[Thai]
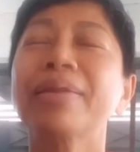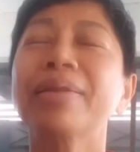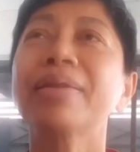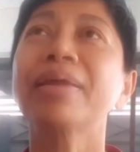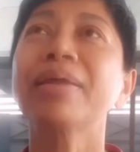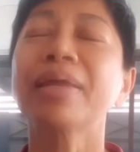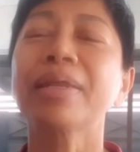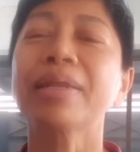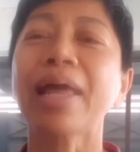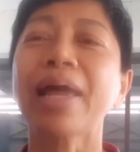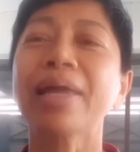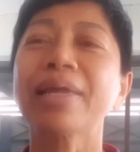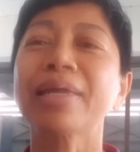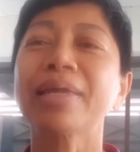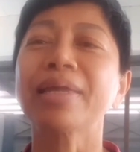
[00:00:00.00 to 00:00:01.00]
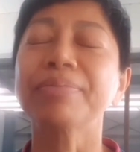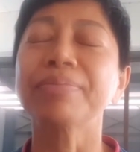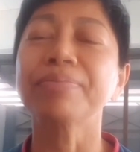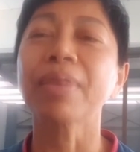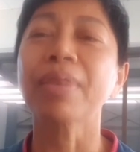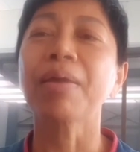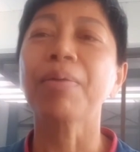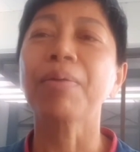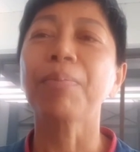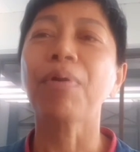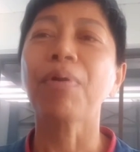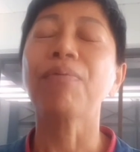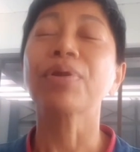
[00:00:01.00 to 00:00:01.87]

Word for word: แพทย์แผนไทย